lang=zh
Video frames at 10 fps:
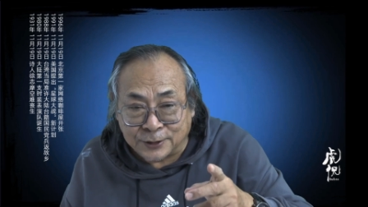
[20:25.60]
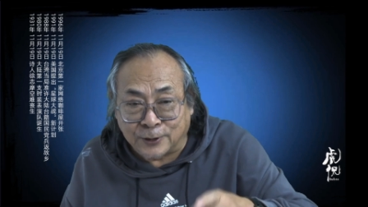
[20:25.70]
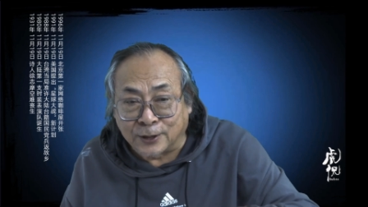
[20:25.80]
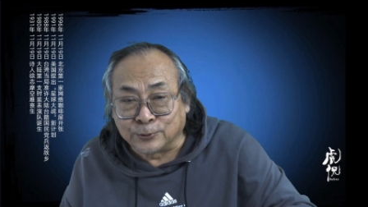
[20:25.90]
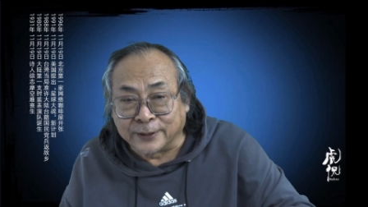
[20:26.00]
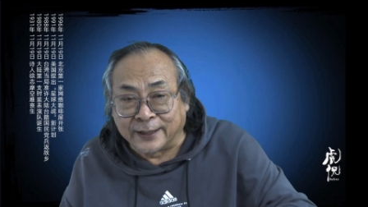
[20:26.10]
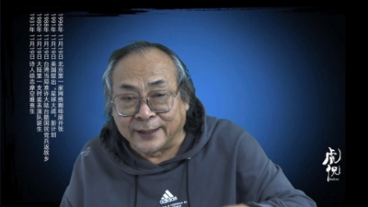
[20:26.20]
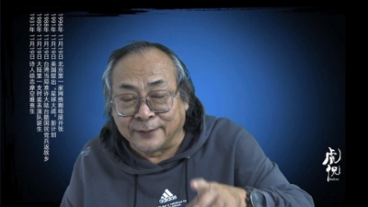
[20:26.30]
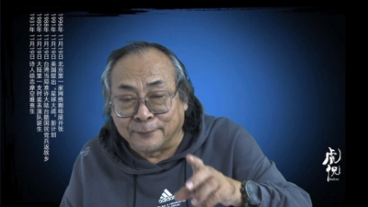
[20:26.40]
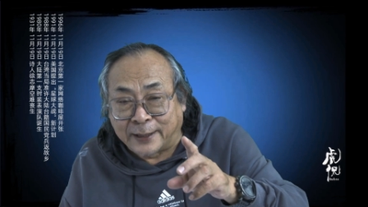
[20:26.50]
新华书店
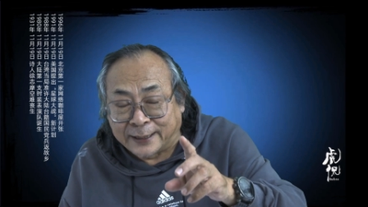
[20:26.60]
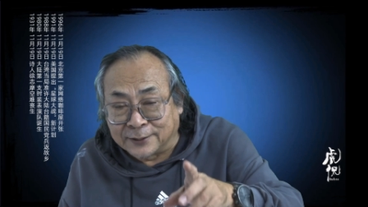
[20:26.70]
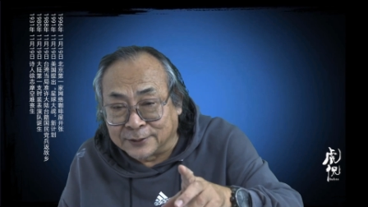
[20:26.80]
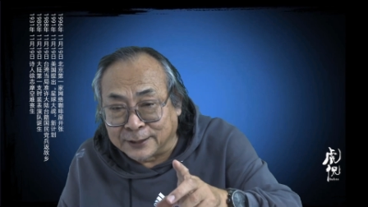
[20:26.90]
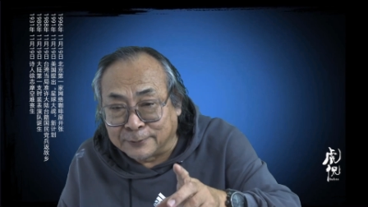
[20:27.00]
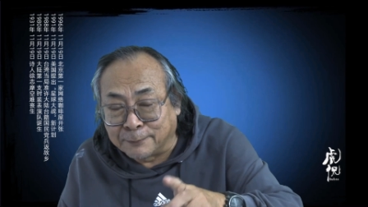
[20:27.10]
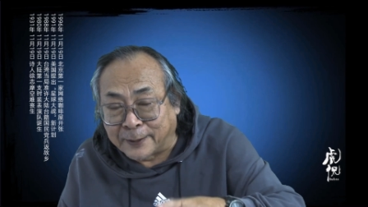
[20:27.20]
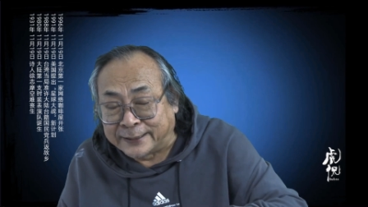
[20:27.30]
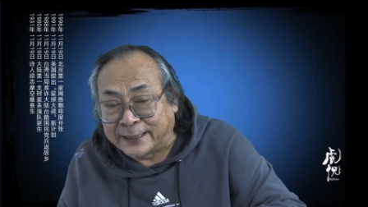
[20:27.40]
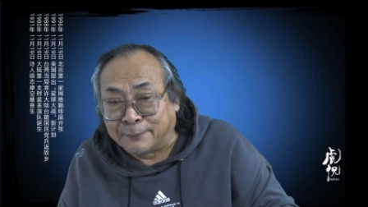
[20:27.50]
里买到这本、
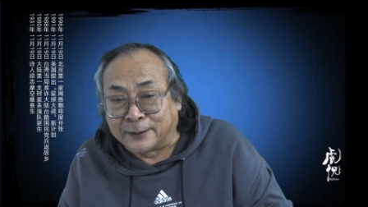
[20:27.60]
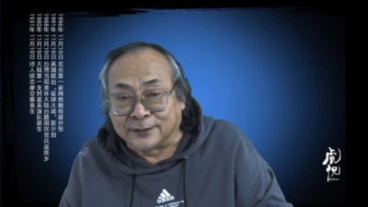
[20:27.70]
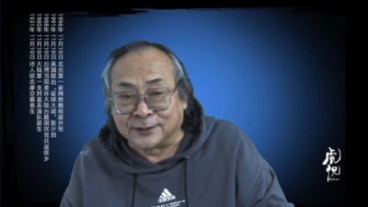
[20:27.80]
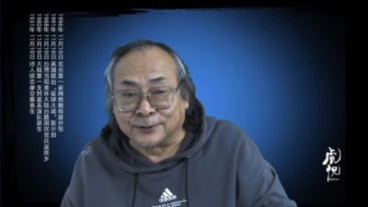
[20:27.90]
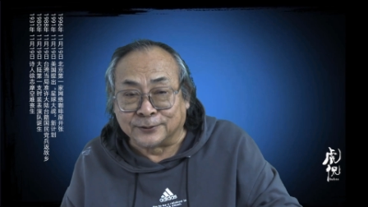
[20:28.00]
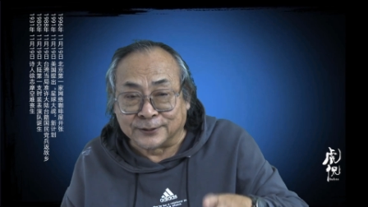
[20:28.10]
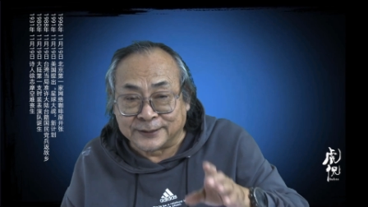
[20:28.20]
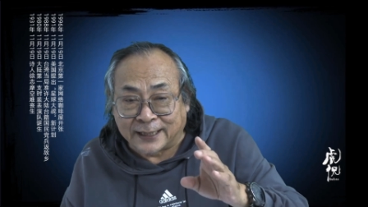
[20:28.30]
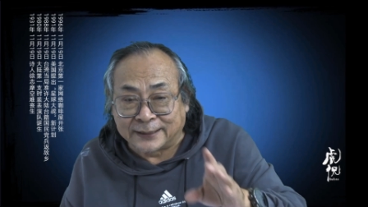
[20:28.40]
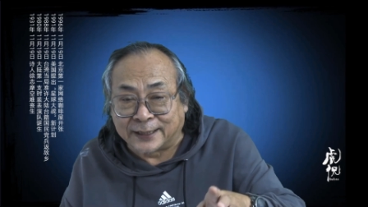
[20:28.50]
百纳本的时候，
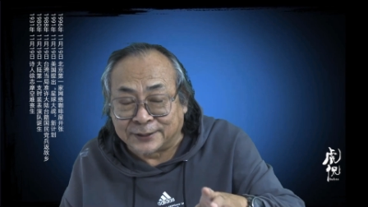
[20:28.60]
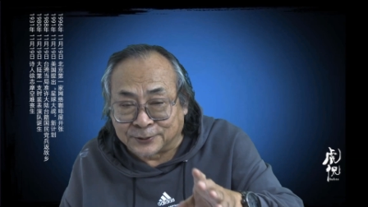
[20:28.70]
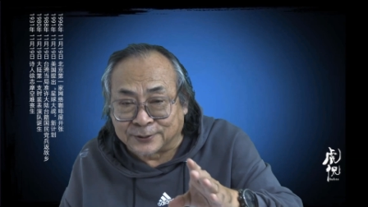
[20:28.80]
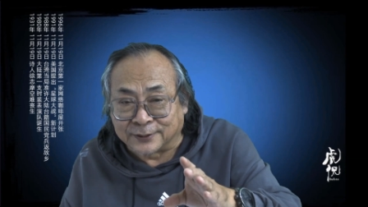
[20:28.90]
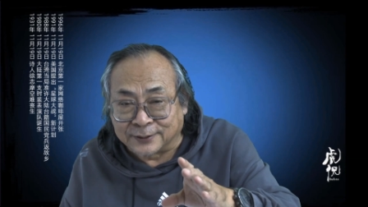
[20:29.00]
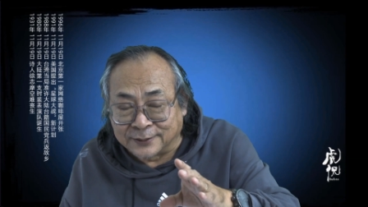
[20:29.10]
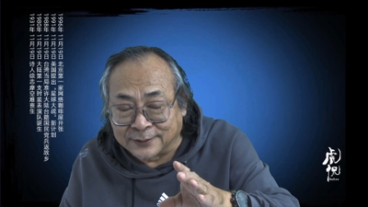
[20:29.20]
恰恰就是